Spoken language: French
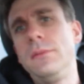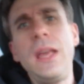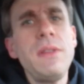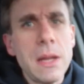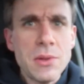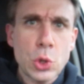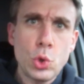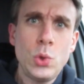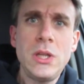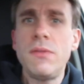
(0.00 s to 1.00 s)
Évidemment, c'est
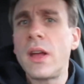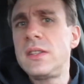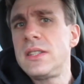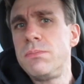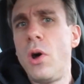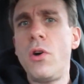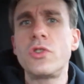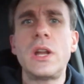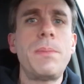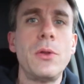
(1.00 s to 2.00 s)
du divertissement,
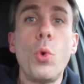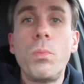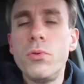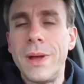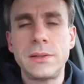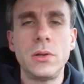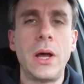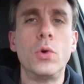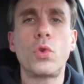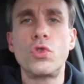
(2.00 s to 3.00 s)
je n'allais pas non plus m'attendre
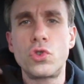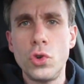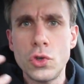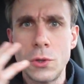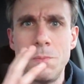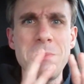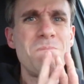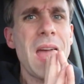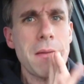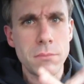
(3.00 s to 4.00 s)
à autre chose, mais
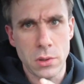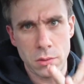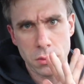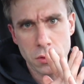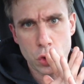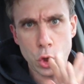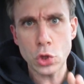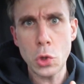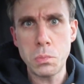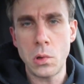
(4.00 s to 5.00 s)
même sur
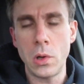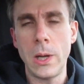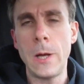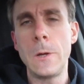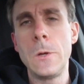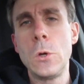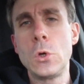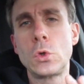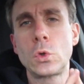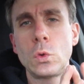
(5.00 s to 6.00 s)
ce plan-là,
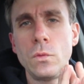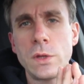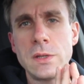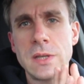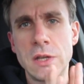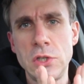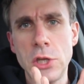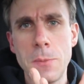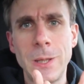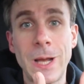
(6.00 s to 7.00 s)
je trouve qu'il s'agit
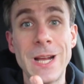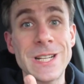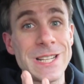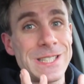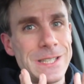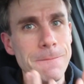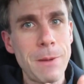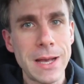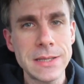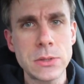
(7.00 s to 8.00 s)
d'un métrage assez
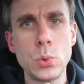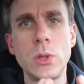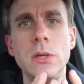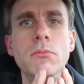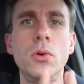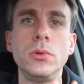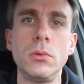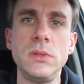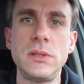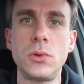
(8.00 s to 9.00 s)
paresseux, qui manque
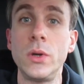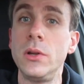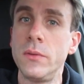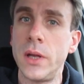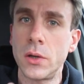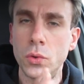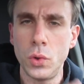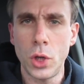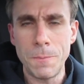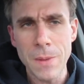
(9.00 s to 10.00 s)
d'ambition et
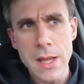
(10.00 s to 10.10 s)
d'envergure,